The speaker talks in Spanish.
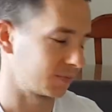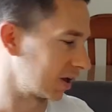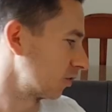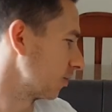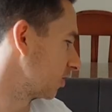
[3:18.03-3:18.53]

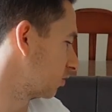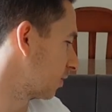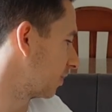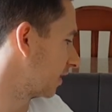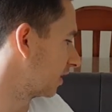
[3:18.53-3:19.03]
Creo que me estoy
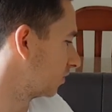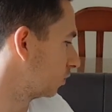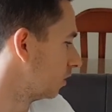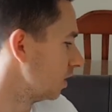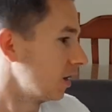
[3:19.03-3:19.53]

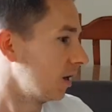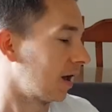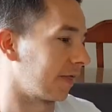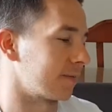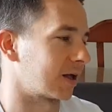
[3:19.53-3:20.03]
explicando.
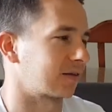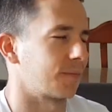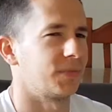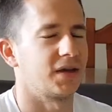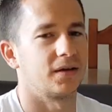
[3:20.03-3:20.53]
Además
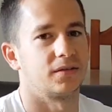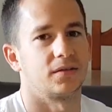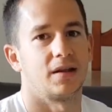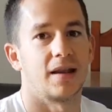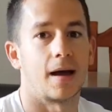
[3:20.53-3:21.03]
también
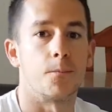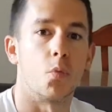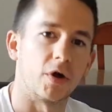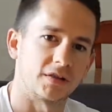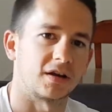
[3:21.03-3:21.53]
las
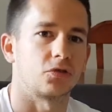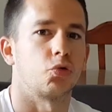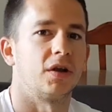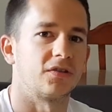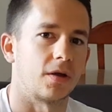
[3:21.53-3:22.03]
muestras
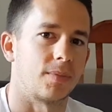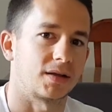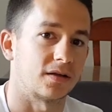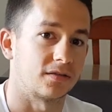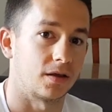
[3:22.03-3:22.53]
suelen ser
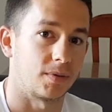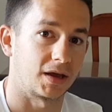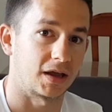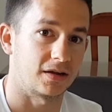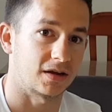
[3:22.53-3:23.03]
bastante
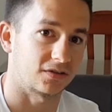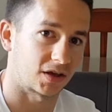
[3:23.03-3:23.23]
pequeñas,